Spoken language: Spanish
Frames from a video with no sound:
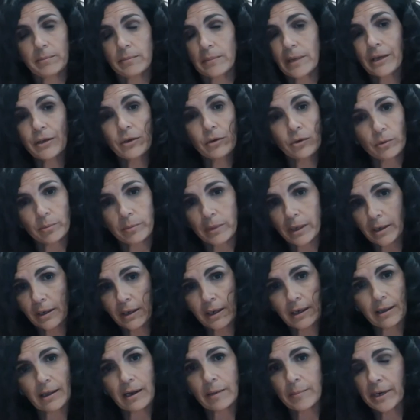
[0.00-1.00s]
mayor
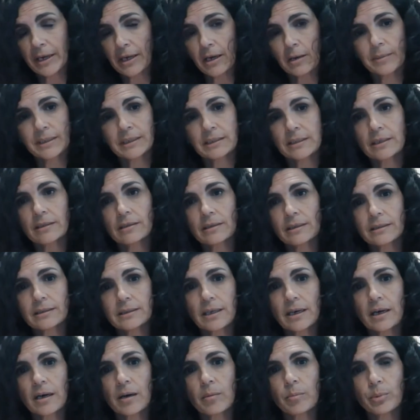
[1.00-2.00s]
manera y de la manera más
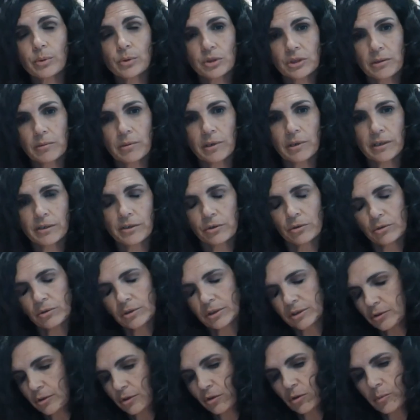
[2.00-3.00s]
intensa posible.
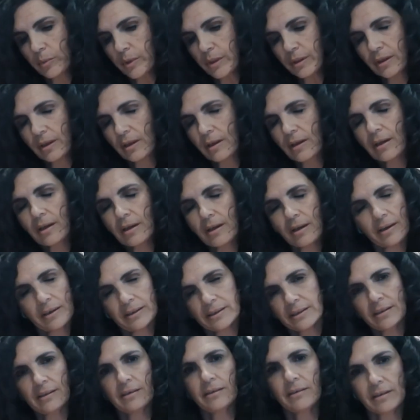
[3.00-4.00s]
Yo estoy convencida de
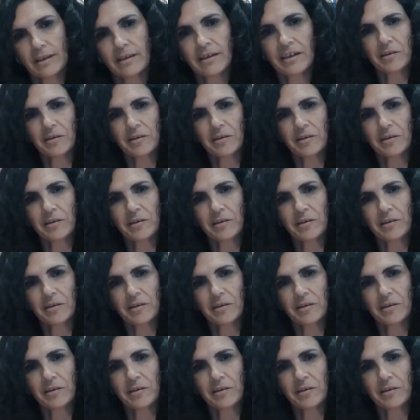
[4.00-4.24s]
que sí, de